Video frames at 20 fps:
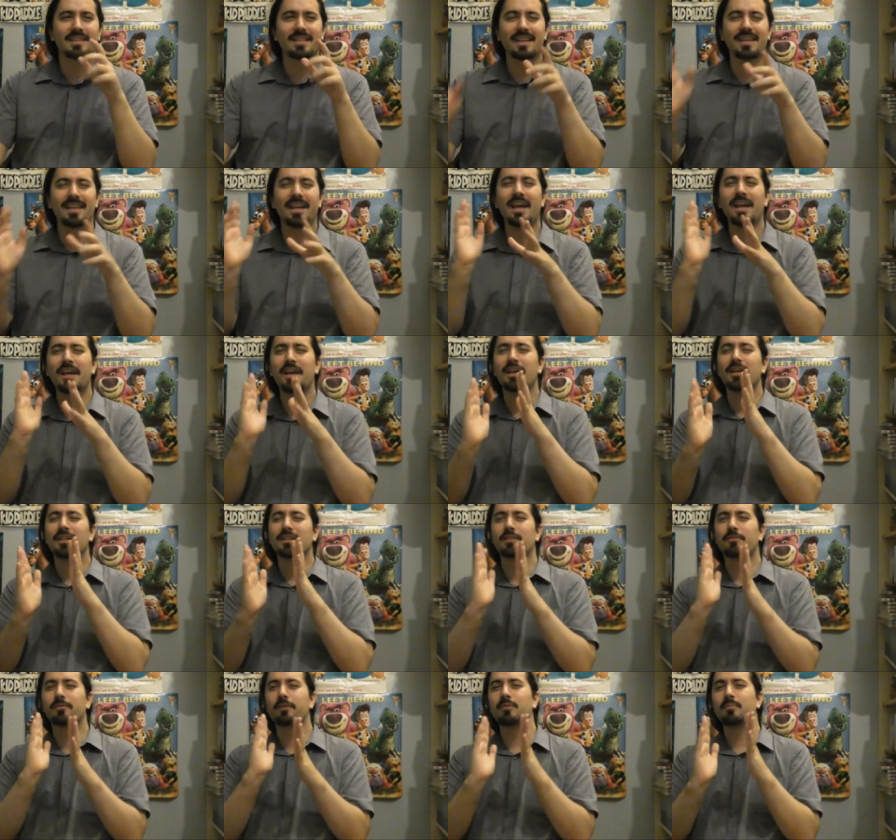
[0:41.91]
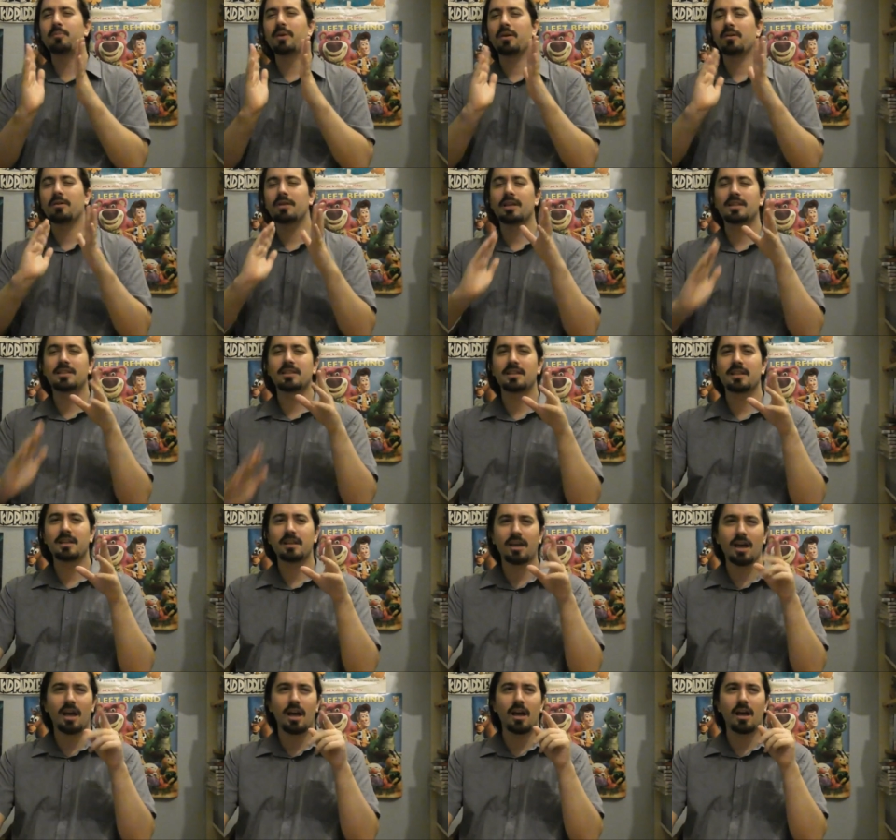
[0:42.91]
ça fait une période
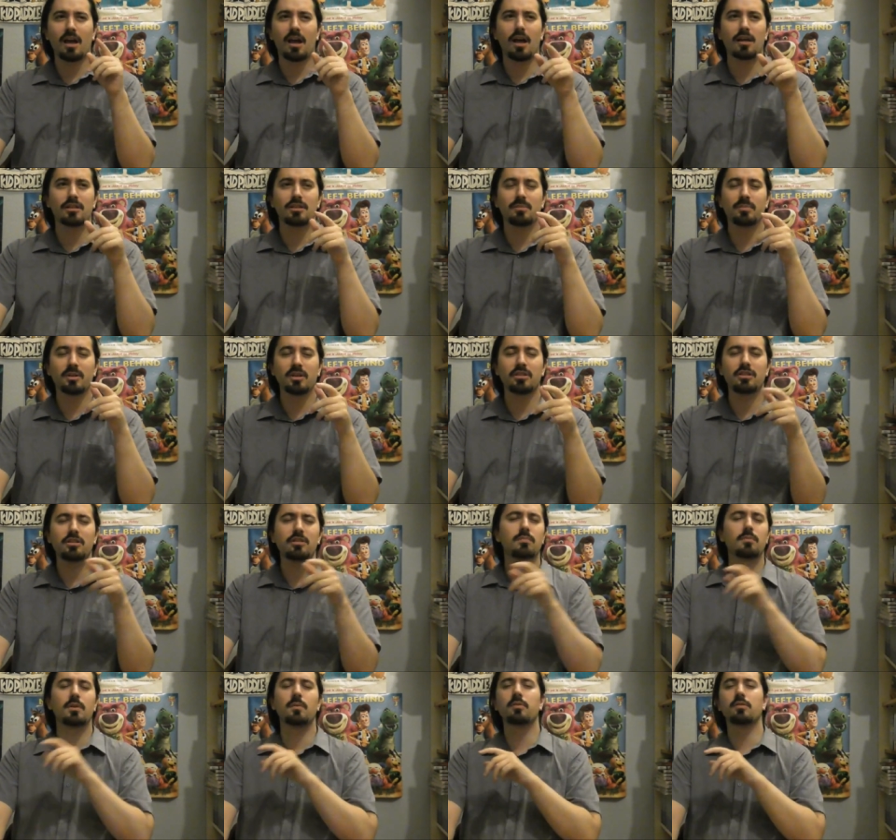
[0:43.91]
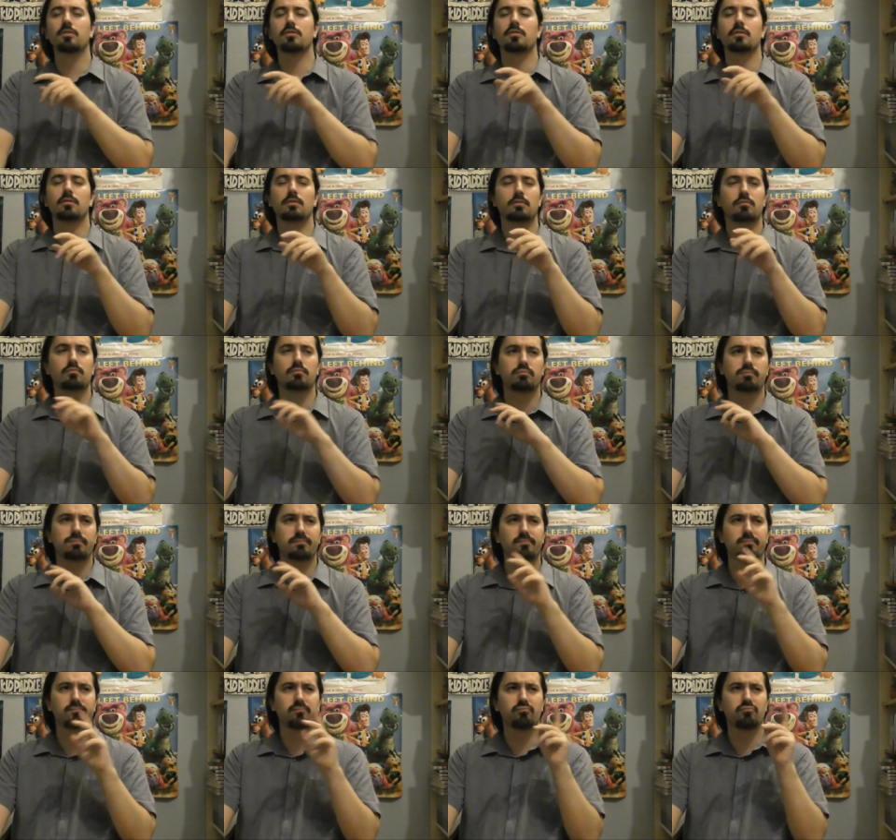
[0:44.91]
assez, assez précise, mais bon, c'est
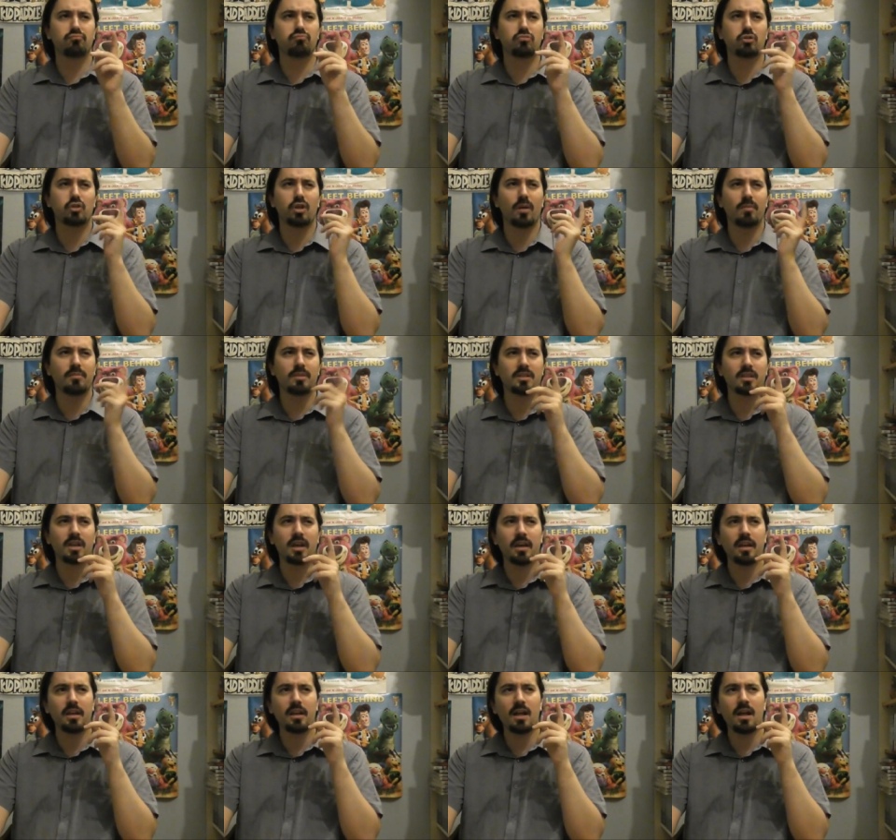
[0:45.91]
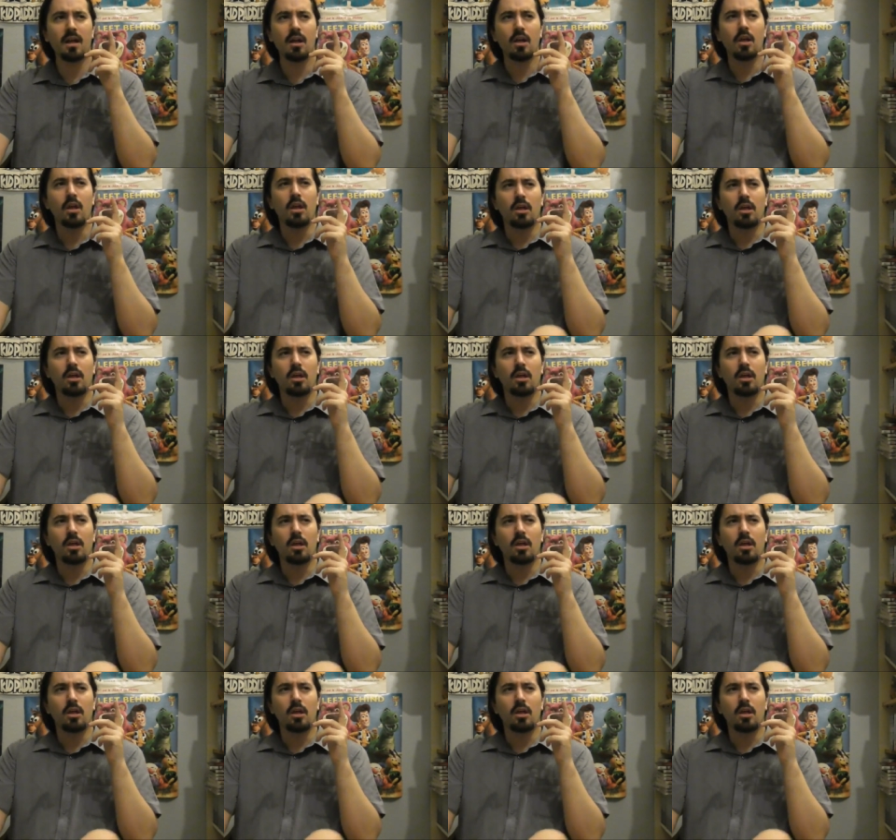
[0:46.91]
c'est un détail là.